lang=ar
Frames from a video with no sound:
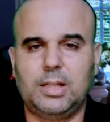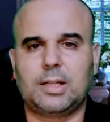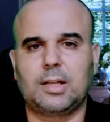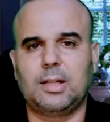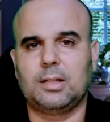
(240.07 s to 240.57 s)

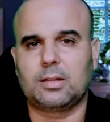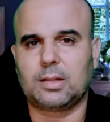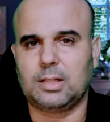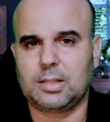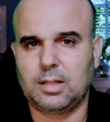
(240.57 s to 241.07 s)
عليك الله
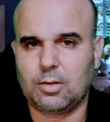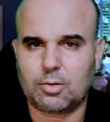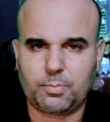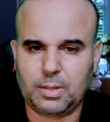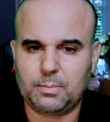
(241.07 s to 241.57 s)
طلعتي لنا
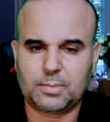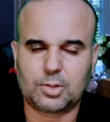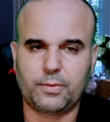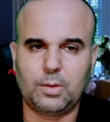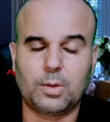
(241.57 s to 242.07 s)
اوروبا
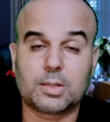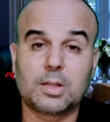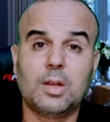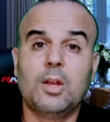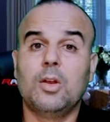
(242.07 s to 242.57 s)
مصوفي الوقت
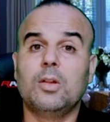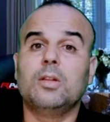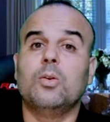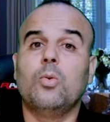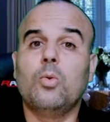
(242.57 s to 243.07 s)

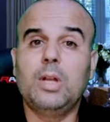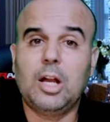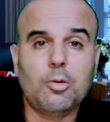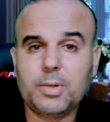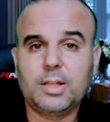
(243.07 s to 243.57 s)

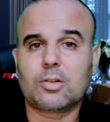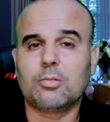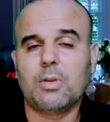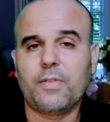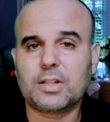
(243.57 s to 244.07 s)
والحومه
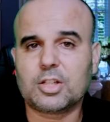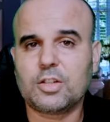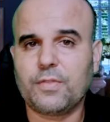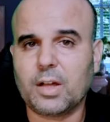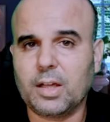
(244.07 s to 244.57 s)
ديالكم ما فيها حتى
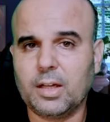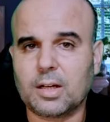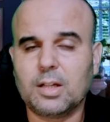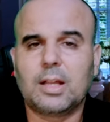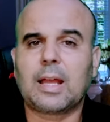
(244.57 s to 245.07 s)
شي فقير
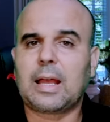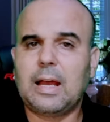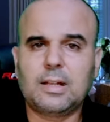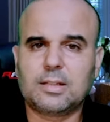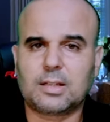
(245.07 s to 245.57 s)

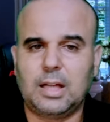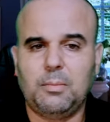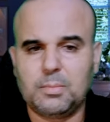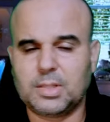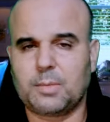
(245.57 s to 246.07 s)
خالتك
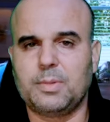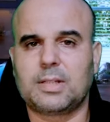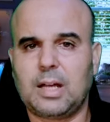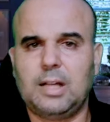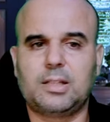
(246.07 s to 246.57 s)
عمتك بنت
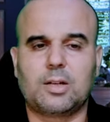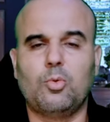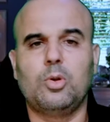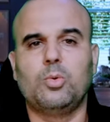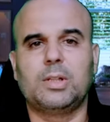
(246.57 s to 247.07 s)
خالتك
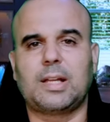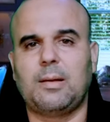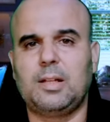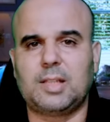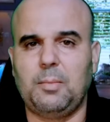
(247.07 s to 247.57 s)
ولد ولد
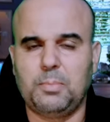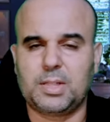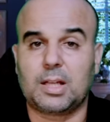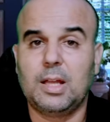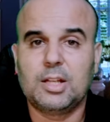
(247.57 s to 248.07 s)
خالت
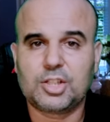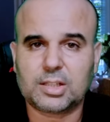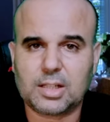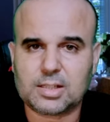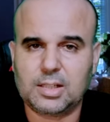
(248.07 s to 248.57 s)
عمتك شي
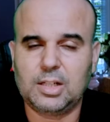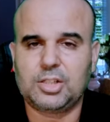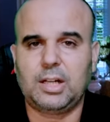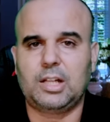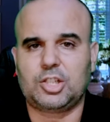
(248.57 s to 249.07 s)
طاسيله
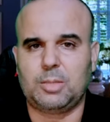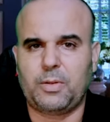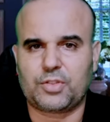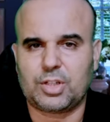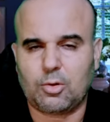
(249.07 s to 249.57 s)
شي ريحه
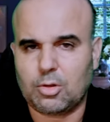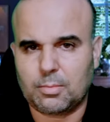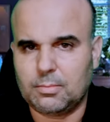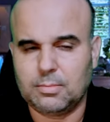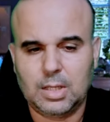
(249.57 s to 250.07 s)
شحمه في
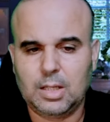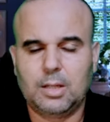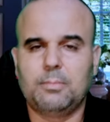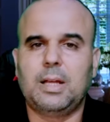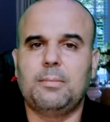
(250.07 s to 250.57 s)
الشاقور
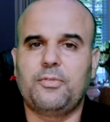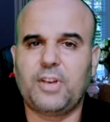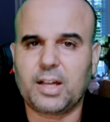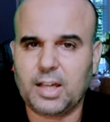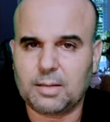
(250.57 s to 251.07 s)
ما
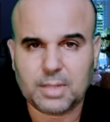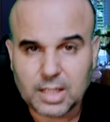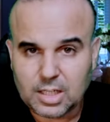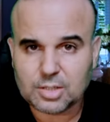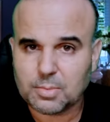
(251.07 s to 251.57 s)
فقير ما
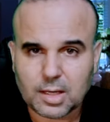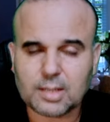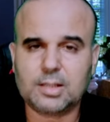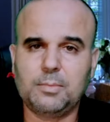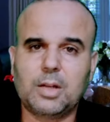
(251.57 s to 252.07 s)
كاينش
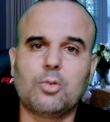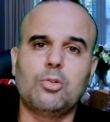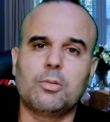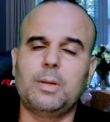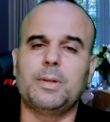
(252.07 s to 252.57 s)
مره زعما
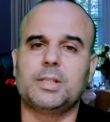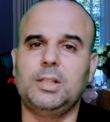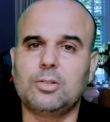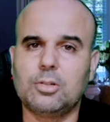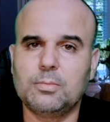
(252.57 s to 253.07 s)
كلكم لاباس
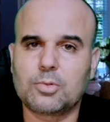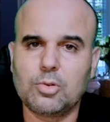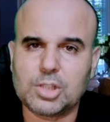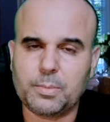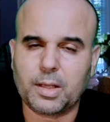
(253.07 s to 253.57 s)
عليكم
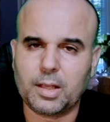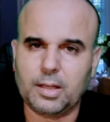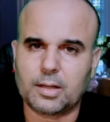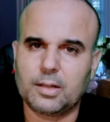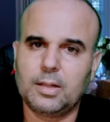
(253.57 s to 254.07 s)
كلشي
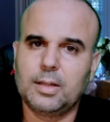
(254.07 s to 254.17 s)
بخير